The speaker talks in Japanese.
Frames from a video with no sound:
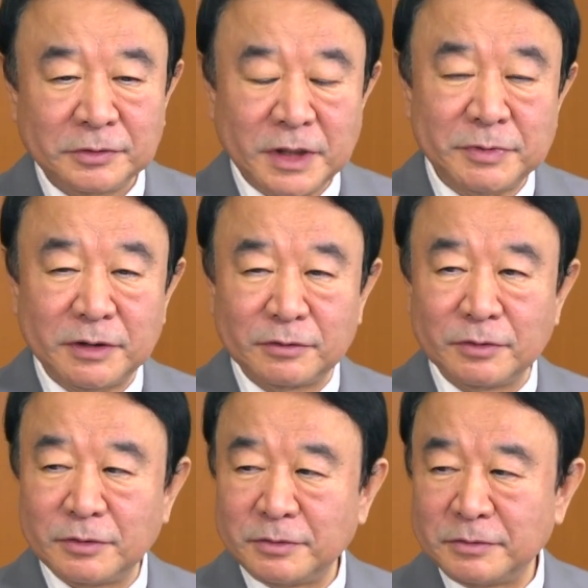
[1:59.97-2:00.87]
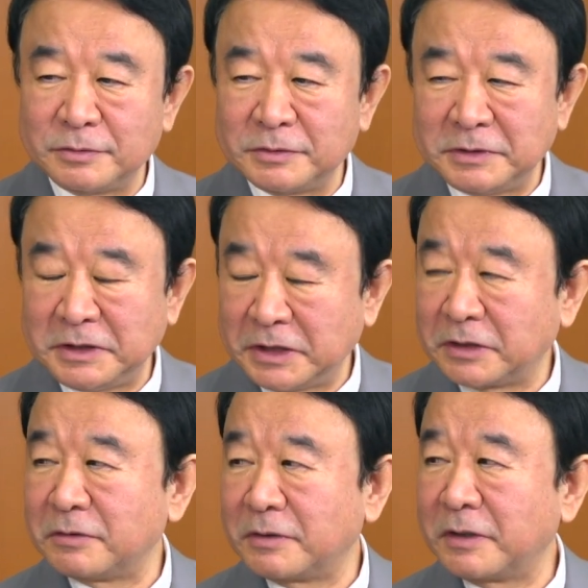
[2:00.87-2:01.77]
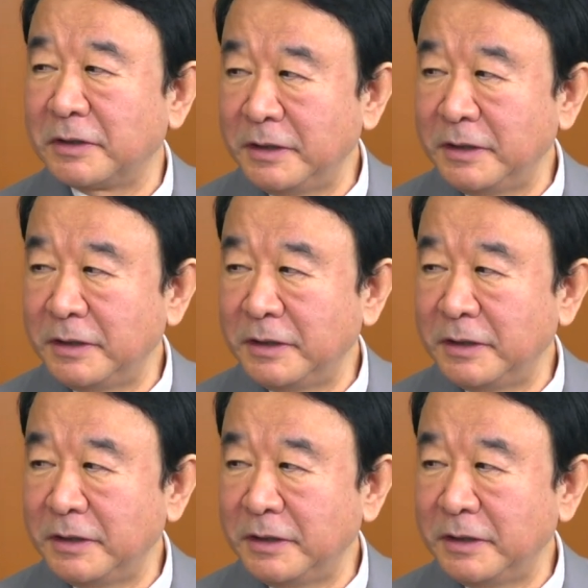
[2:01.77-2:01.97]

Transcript: タブレットになってるから